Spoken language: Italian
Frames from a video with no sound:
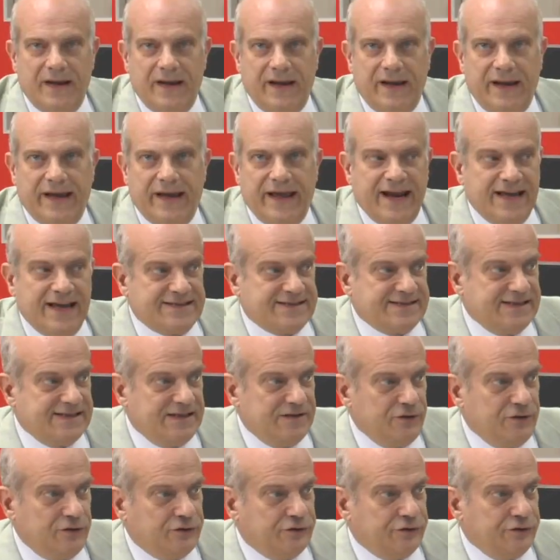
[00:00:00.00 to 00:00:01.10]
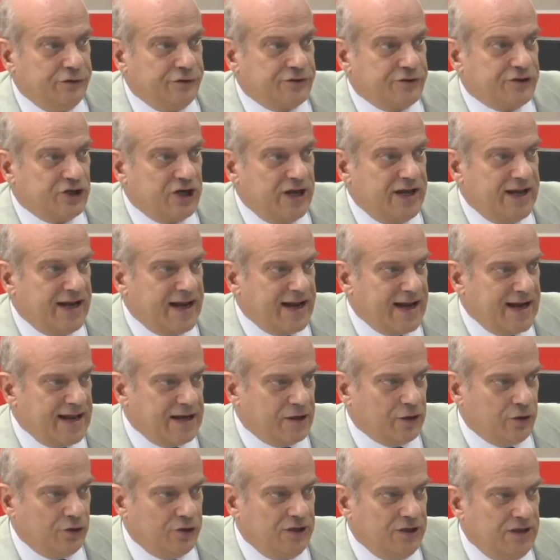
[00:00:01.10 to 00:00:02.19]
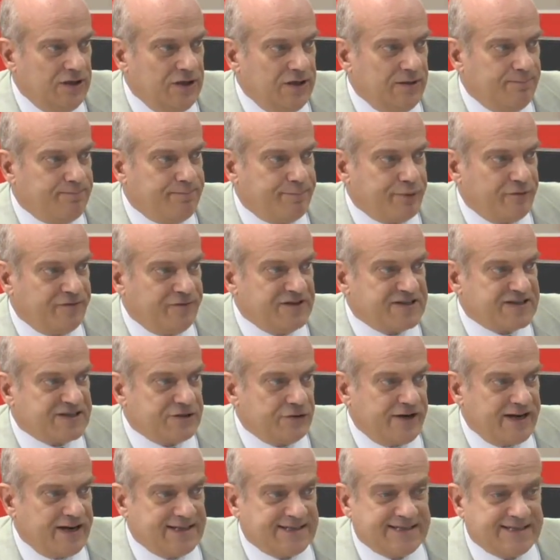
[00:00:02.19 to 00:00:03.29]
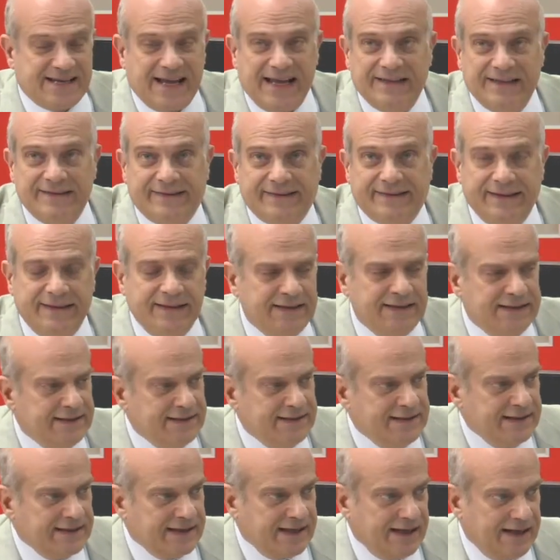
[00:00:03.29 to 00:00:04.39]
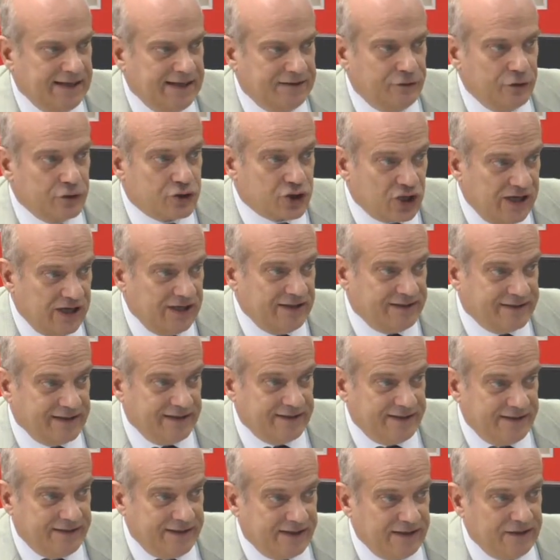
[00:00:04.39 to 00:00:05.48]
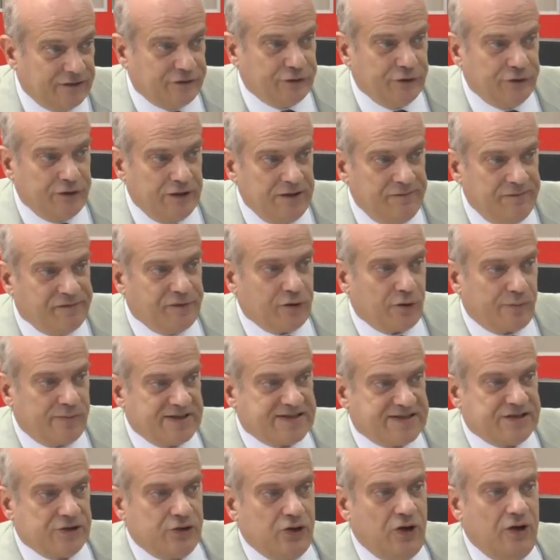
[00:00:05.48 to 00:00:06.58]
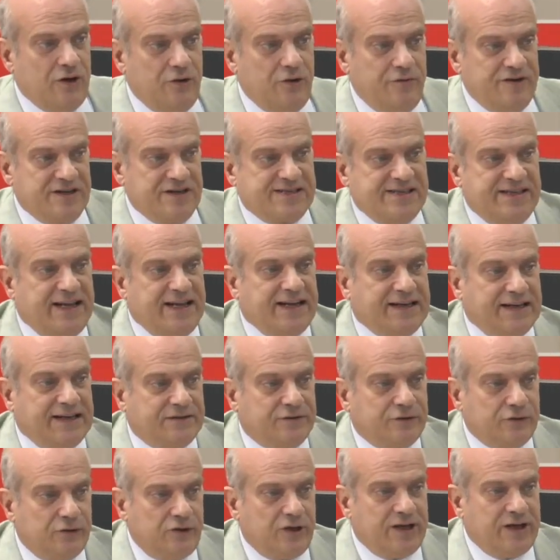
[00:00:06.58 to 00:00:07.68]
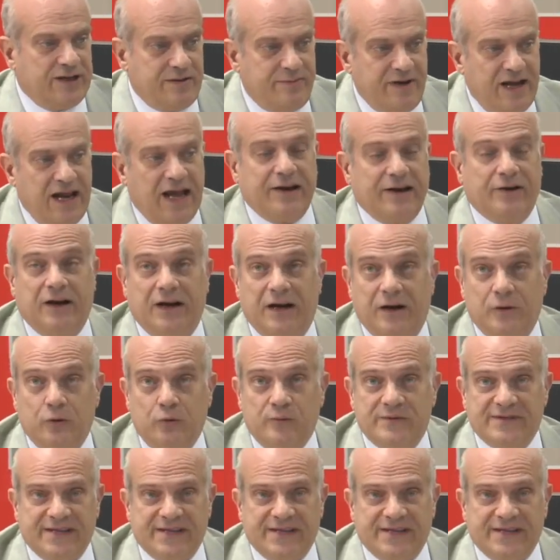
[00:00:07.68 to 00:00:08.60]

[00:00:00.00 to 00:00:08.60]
Grazie dottor Cerra. Con il professor Razzante, che è docente di diritto dell'informazione all'Università Cattolica di Milano e alla LUMSA